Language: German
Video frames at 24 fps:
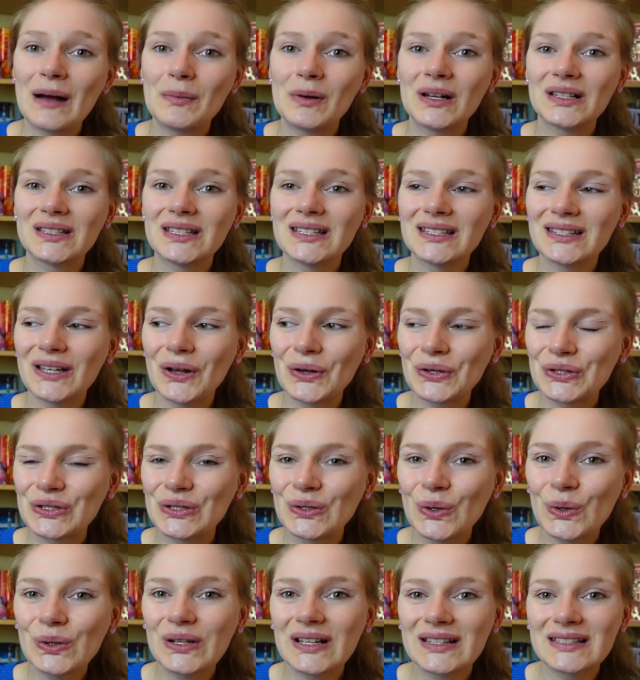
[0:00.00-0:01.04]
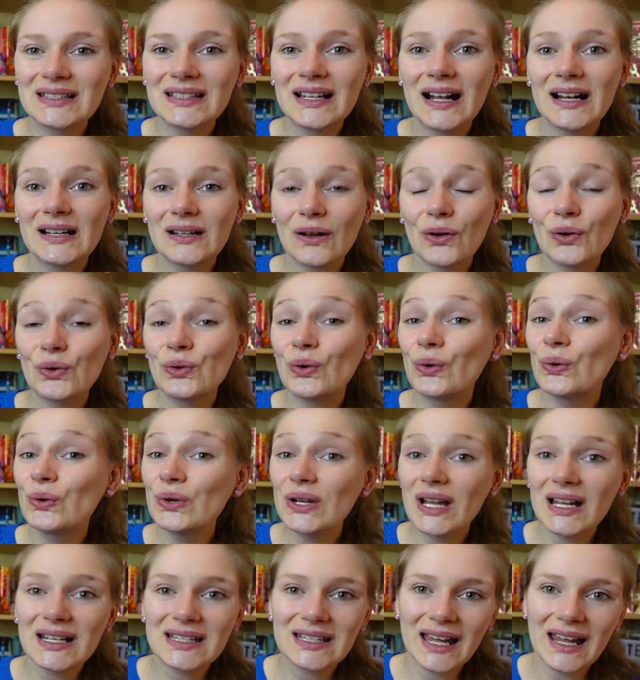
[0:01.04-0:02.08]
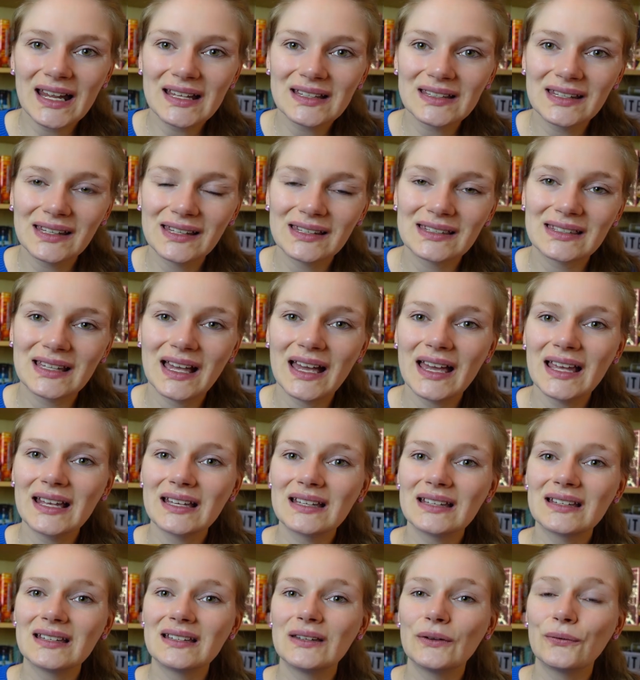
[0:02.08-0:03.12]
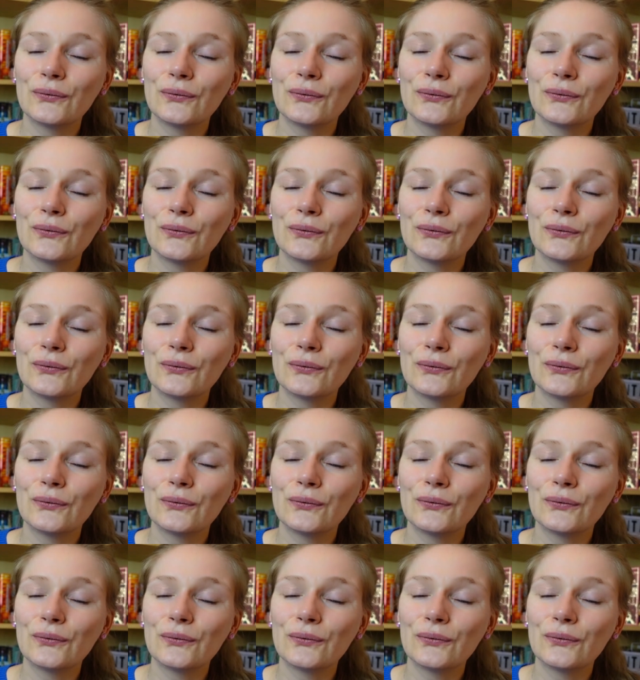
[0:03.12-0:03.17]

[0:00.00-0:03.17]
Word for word: aber es ist auch so, das sind halt auch nur 130 Seiten,